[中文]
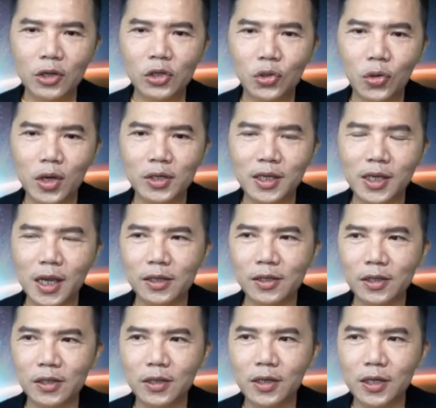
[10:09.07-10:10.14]
所以现在
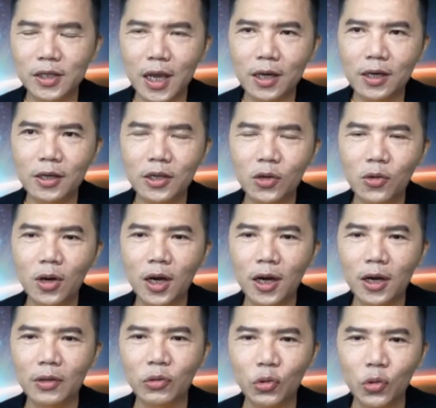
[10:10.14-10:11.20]
世界上呢有
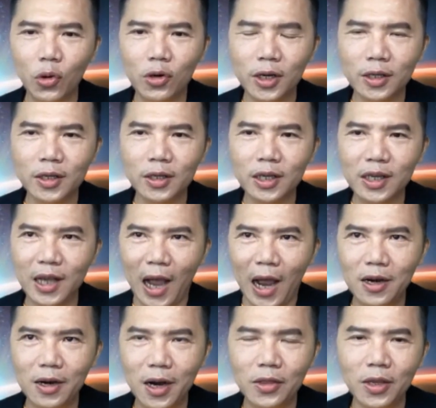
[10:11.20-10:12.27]
很多人
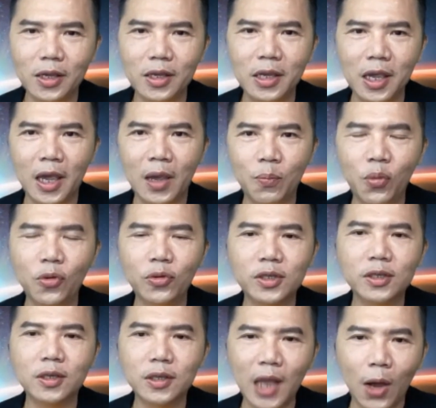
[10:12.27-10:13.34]
感染的也不
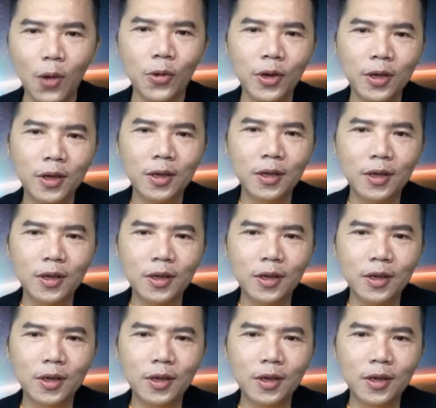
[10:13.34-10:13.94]
知道，